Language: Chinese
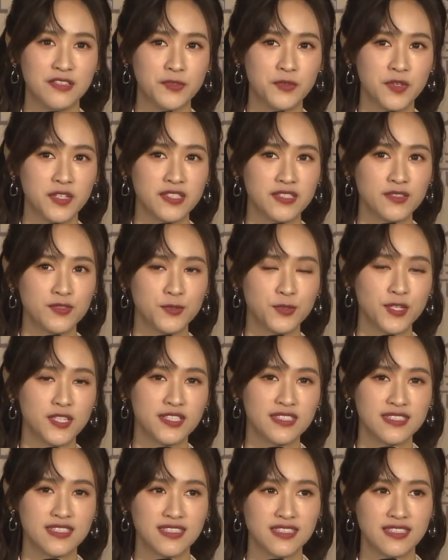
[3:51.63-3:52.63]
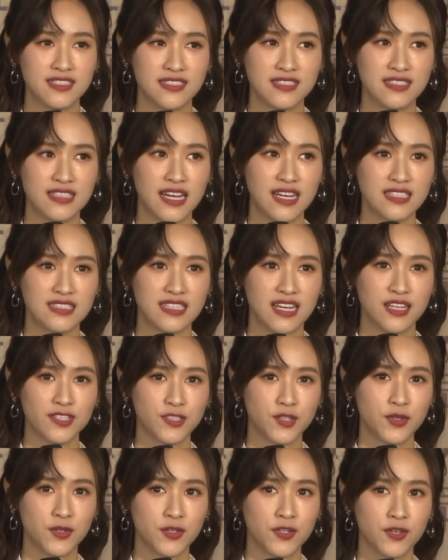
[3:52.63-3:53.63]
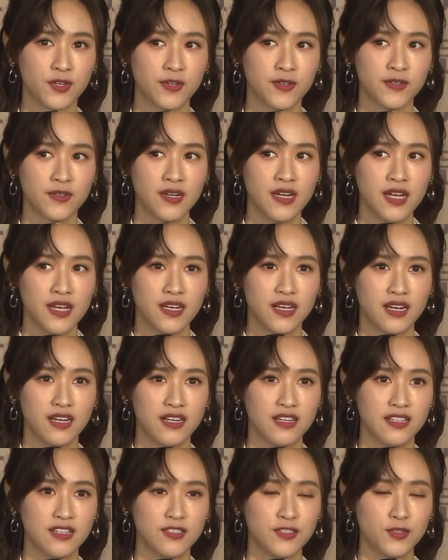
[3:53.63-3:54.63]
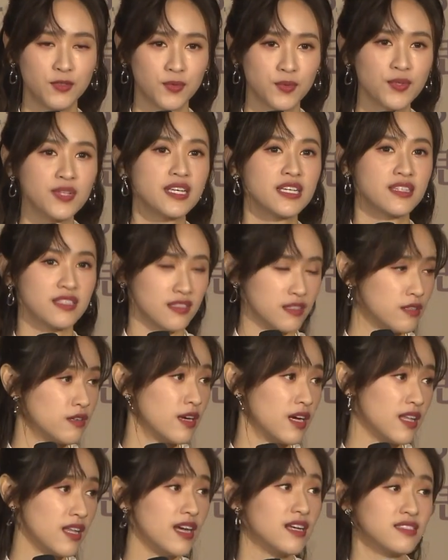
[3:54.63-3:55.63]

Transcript: 我觉得大家都有呃努力的话啦，